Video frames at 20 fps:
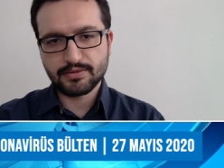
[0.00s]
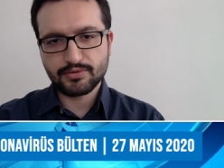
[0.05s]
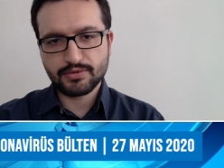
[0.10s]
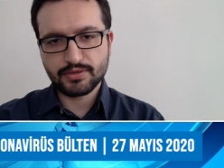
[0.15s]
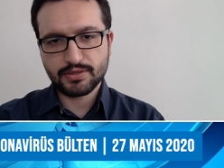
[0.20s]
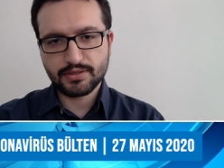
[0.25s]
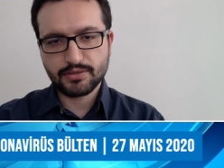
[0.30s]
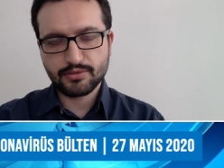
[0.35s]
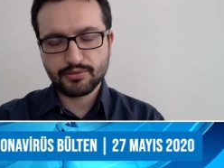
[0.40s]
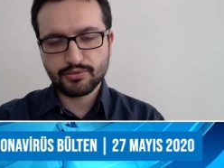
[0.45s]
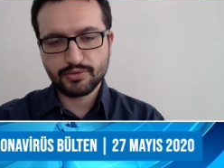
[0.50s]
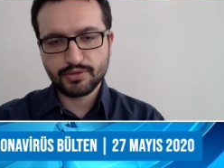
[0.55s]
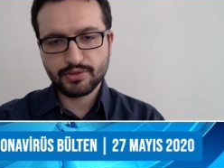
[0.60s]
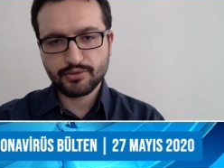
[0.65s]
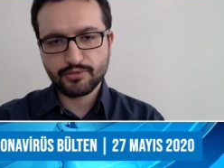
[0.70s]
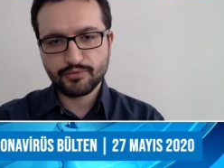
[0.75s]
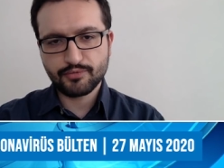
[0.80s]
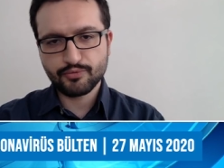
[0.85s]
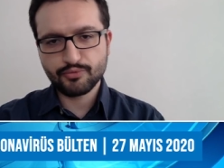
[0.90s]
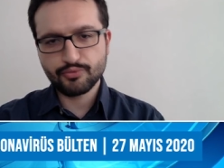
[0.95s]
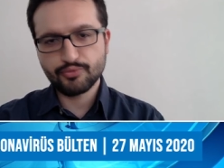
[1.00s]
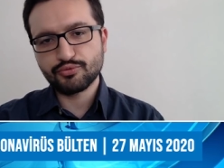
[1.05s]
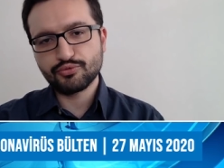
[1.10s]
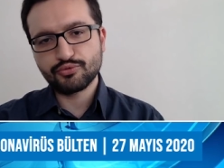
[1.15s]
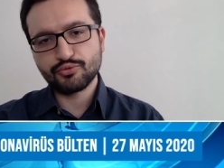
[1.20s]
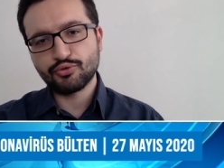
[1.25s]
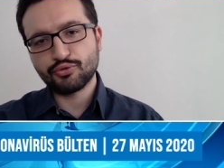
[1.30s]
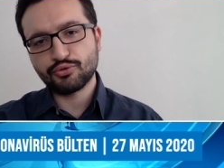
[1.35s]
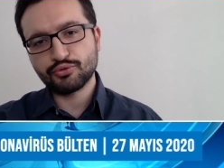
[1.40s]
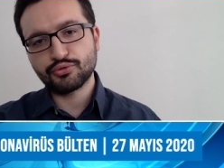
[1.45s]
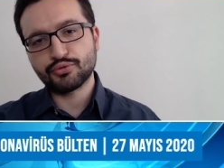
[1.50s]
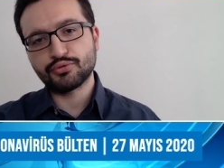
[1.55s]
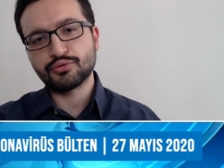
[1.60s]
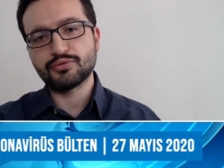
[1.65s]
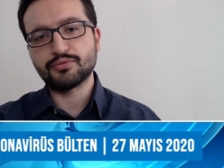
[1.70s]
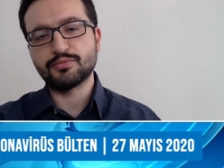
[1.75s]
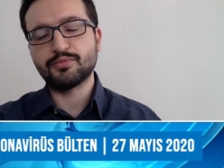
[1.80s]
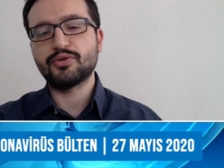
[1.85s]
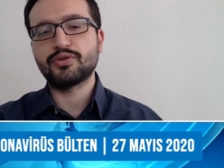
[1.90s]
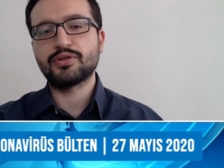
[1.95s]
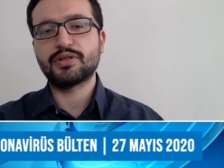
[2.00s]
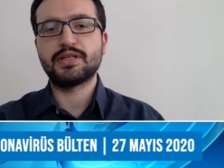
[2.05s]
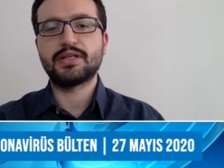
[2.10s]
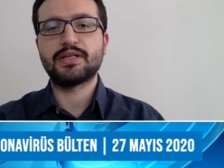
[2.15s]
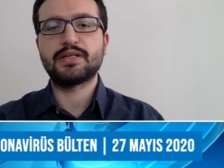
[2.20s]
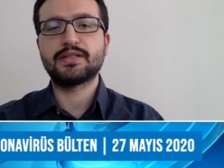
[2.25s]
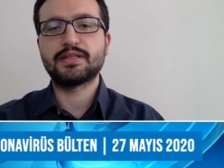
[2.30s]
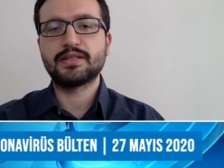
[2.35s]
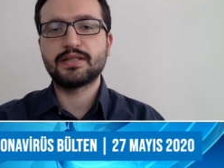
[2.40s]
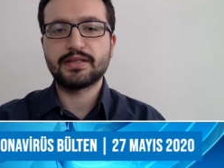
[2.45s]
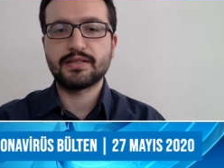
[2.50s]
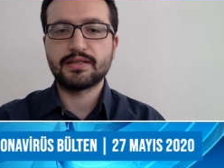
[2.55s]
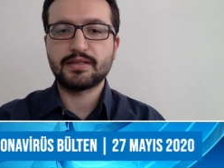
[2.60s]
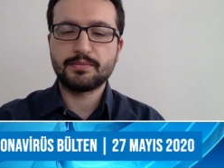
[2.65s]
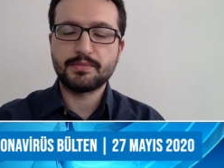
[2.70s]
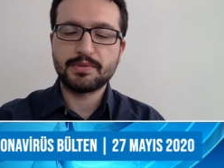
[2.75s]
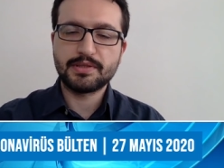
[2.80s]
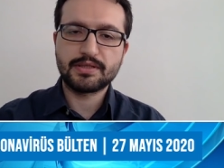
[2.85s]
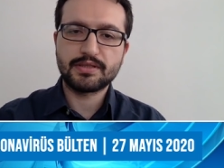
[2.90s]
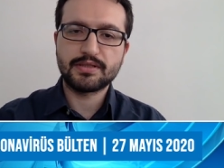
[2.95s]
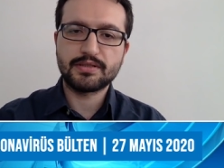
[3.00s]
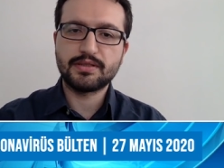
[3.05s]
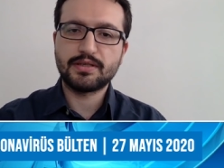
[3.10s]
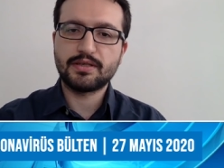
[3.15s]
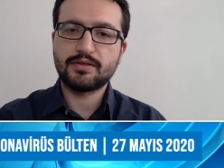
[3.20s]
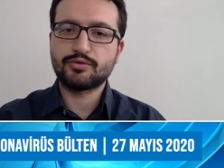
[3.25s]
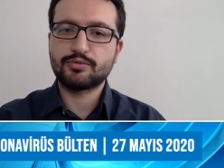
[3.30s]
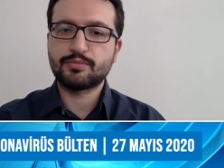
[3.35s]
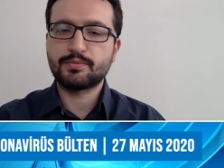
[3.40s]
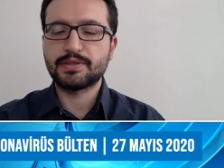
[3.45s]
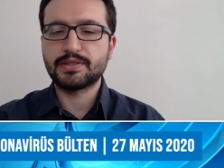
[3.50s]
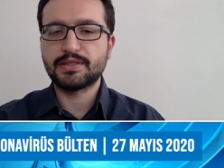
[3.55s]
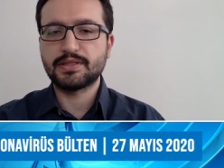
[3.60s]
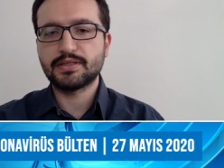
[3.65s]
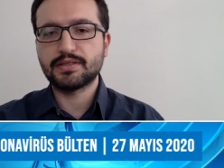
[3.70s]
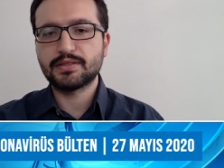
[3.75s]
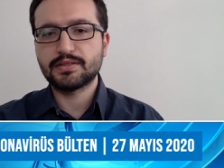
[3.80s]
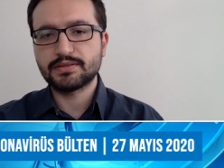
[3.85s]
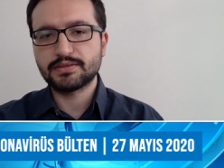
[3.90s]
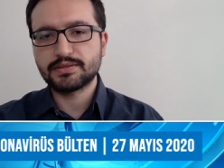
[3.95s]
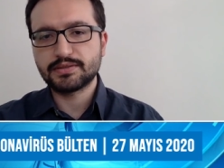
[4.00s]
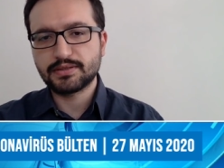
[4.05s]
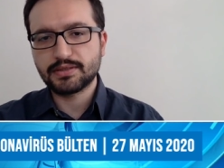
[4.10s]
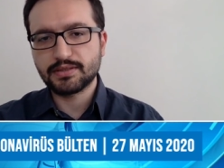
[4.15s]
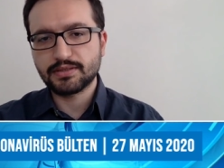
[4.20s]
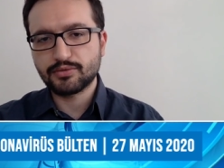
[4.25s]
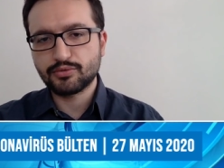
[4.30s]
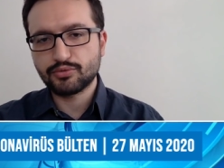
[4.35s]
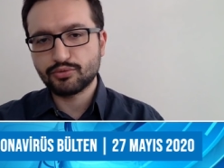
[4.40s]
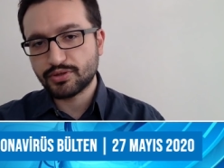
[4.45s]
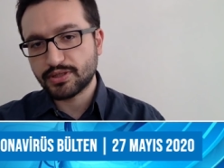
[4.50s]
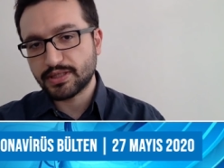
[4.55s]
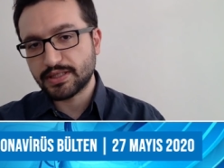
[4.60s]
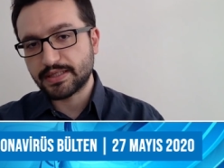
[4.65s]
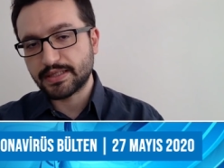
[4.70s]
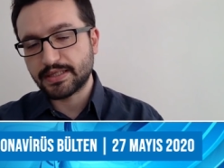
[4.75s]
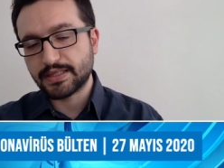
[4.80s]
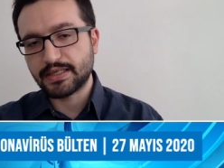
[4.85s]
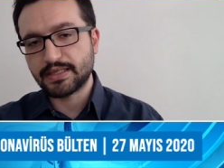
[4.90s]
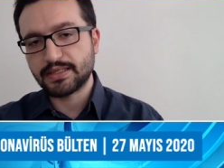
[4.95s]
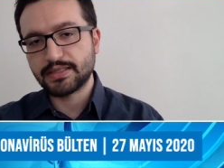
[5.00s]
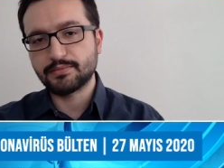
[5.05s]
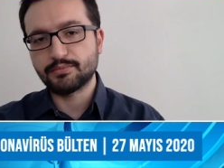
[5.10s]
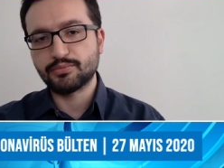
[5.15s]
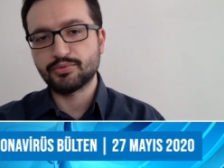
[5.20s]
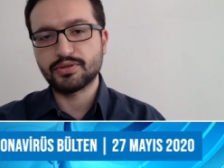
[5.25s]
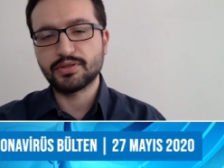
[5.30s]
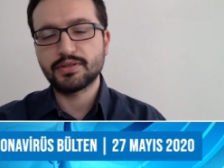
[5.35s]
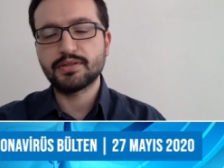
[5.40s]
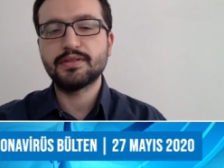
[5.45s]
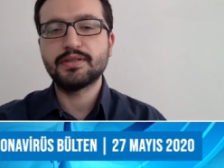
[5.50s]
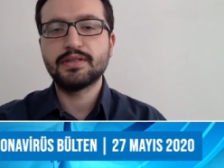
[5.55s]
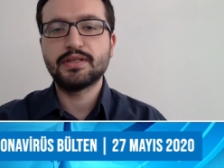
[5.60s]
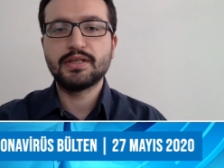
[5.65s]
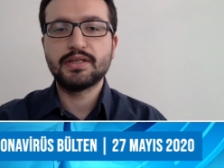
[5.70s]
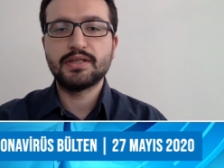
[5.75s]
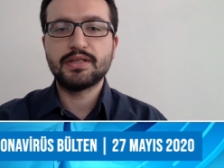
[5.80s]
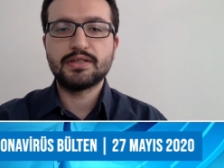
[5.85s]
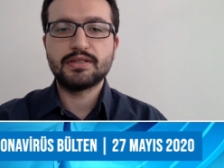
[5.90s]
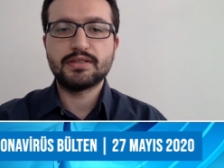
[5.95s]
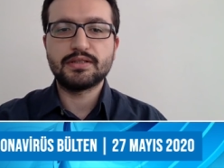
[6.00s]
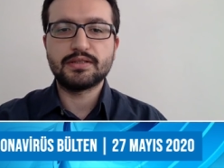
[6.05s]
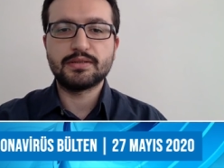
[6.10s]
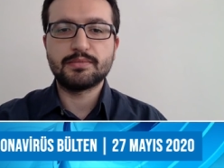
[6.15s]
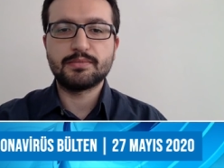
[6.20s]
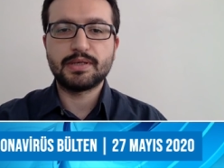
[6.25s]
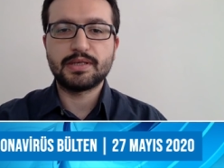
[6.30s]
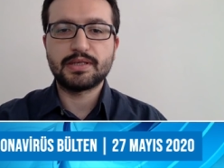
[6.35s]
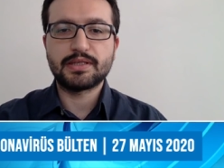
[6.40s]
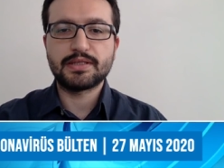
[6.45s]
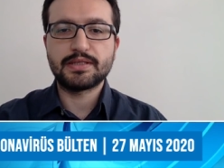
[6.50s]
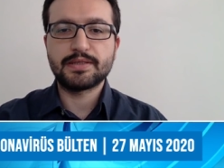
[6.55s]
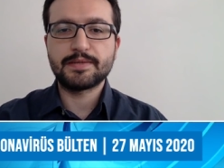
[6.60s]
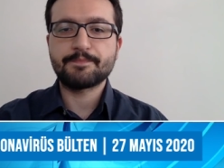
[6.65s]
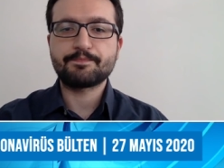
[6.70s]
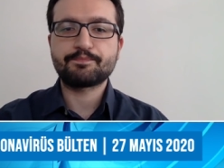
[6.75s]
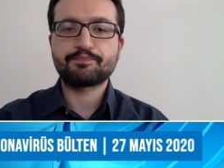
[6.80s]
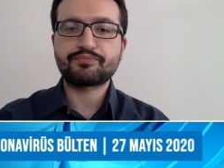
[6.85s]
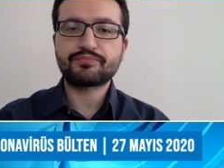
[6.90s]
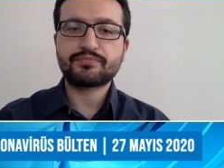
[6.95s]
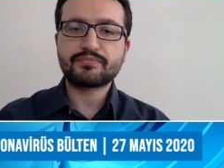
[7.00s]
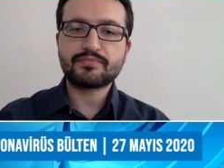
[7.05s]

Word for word: özellikle dünya nüfusunun yoğun olduğu bölgelerde yani Amerika'da, Avrupa'da, işte Türkiye'de dahil buna e, belki